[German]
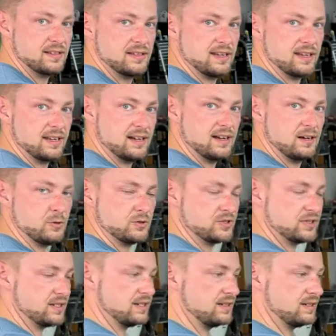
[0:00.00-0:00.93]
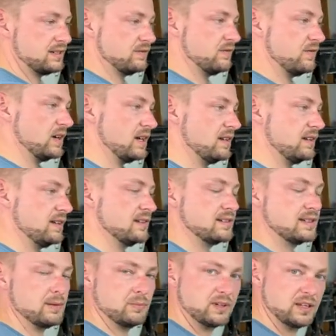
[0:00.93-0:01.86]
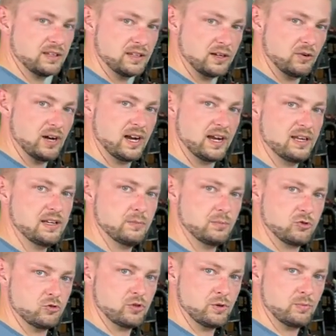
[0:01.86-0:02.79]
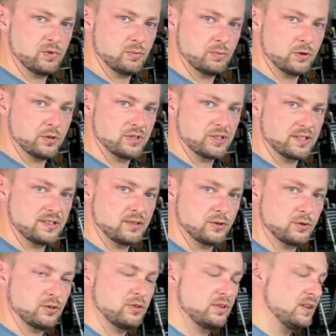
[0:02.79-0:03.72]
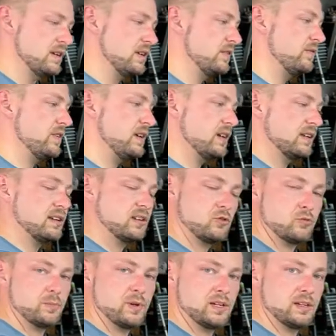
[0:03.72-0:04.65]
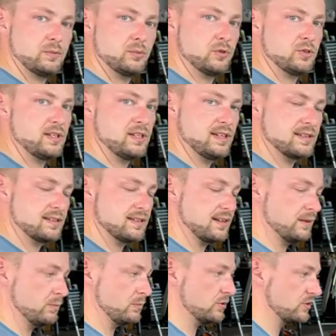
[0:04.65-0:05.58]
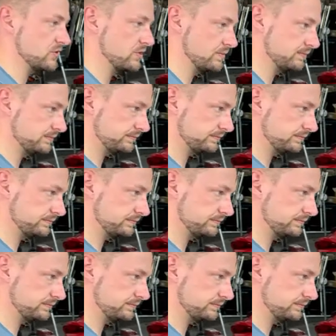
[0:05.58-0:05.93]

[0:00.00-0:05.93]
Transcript: länger ausrichten, weil es gibt genau eine bestimmte Position, wie er dann später montiert sein muss.